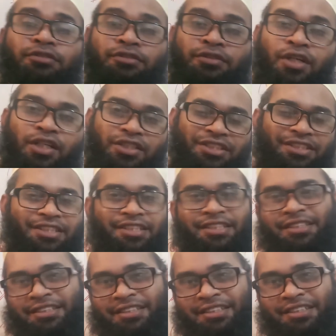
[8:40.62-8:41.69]
ওয়াস্ট
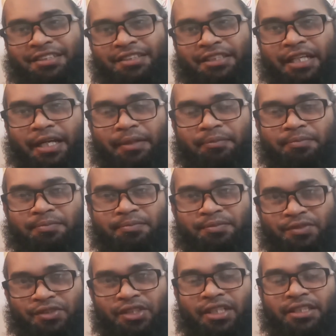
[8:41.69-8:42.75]
টাইম
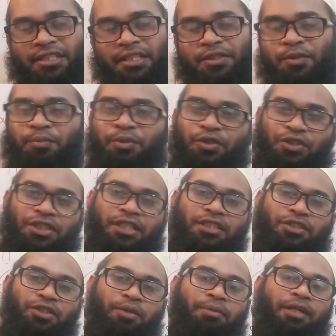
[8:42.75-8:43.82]
ঠিক আছে তো প্রিয়
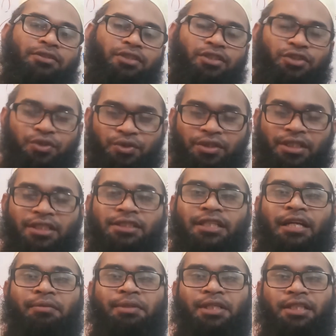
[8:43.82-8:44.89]
শিক্ষার্থী সবাই ভালো থাকবেন সুস্থ থাকেন
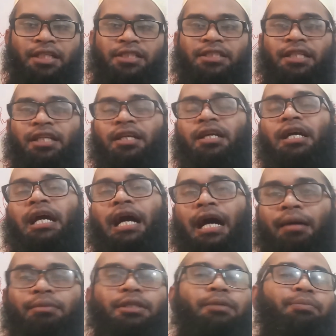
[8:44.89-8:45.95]
যারা আমাকে দেখছেন
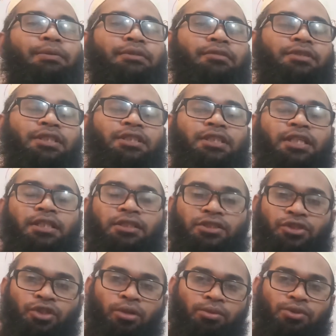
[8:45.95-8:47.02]
আমাদের প্লেলিস্টের
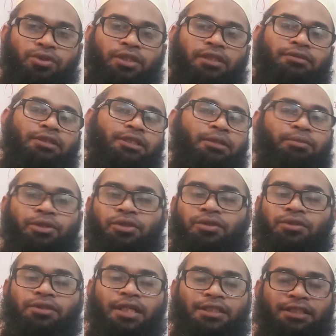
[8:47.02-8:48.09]
সমস্ত ইংলিশের
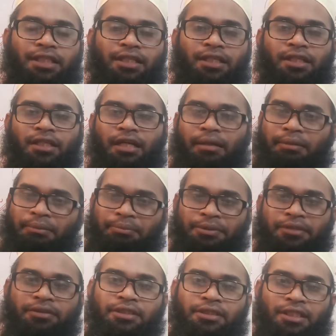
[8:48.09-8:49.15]
ভিডিওগুলো আছে আপনার
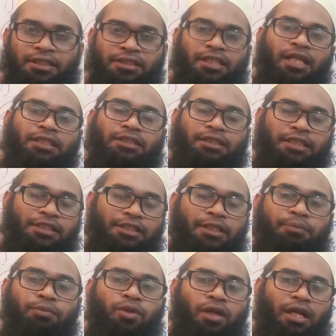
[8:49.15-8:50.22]
প্লেলিস্টটা জাস্ট
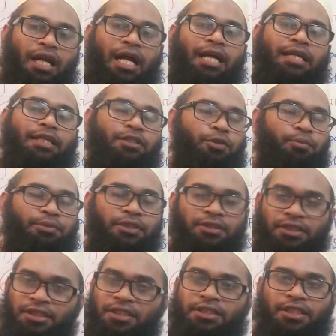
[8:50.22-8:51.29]
স্কিপ করার আগে একটু
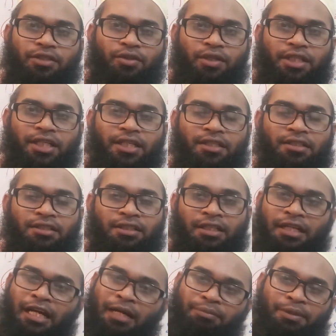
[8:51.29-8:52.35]
প্লেলিস্টটা চেক করে দেখেন
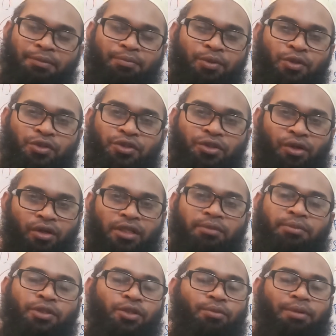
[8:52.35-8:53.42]
আপনার প্রয়োজনে অনেক
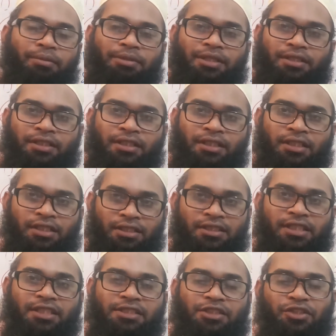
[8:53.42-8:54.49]
ভিডিও পাবেন
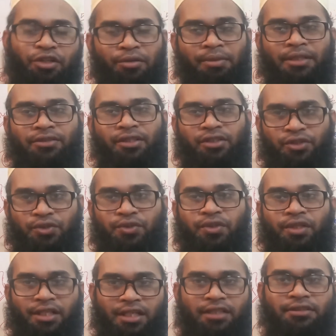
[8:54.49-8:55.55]
ঠিক আছে সবাই ভালো থাকবেন সুস্থ
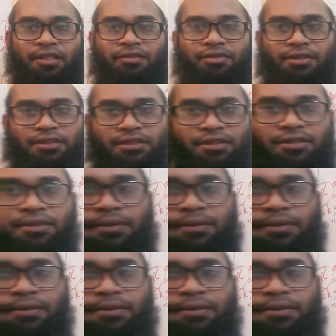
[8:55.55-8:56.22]
থাকেন আল্লাহ হাফেজ